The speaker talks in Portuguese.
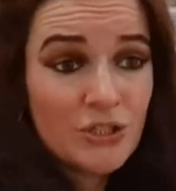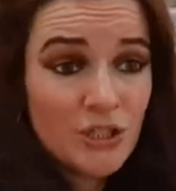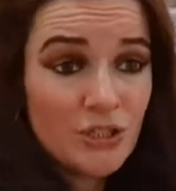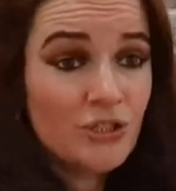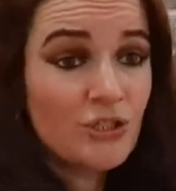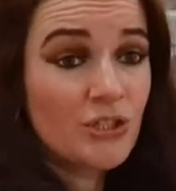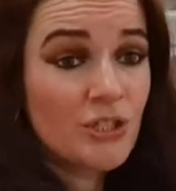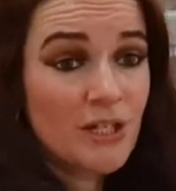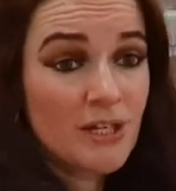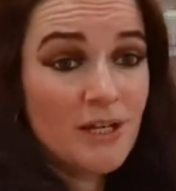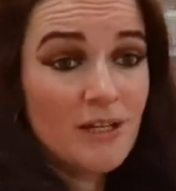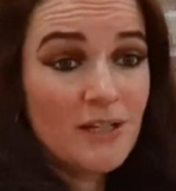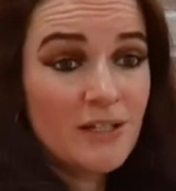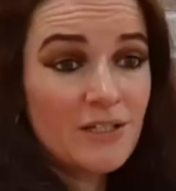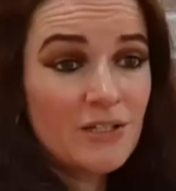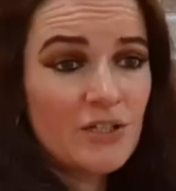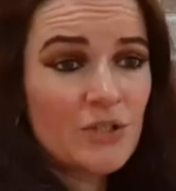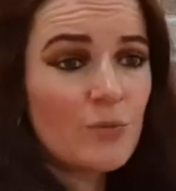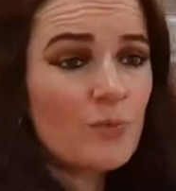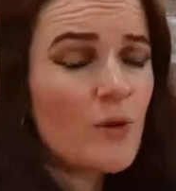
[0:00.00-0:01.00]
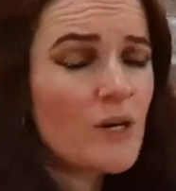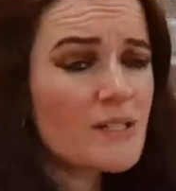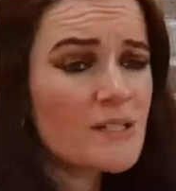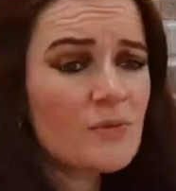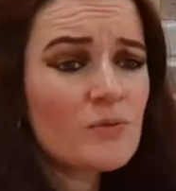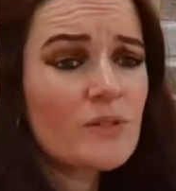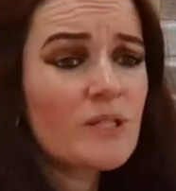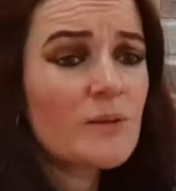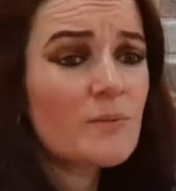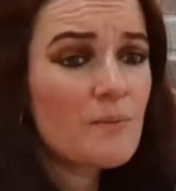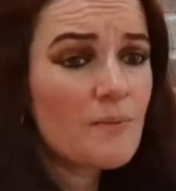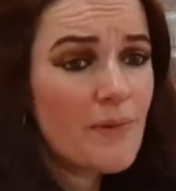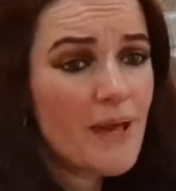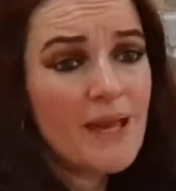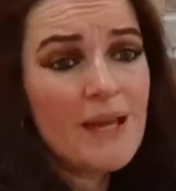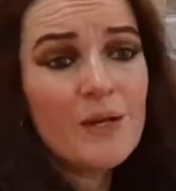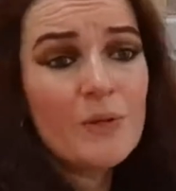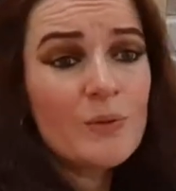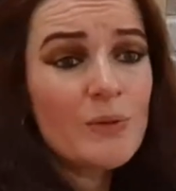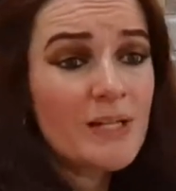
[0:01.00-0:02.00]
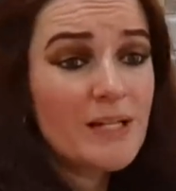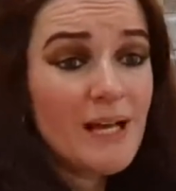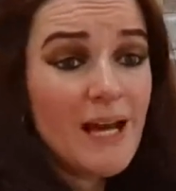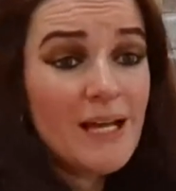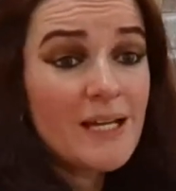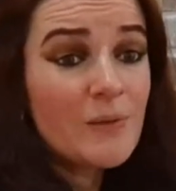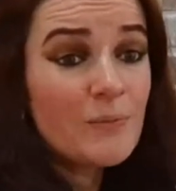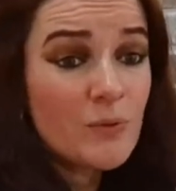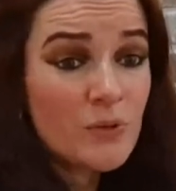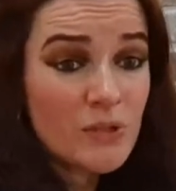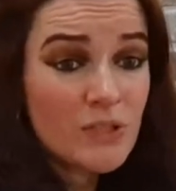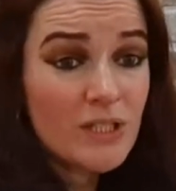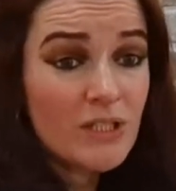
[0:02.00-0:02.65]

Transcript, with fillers: gente grande, possam também cuidar e Nossa.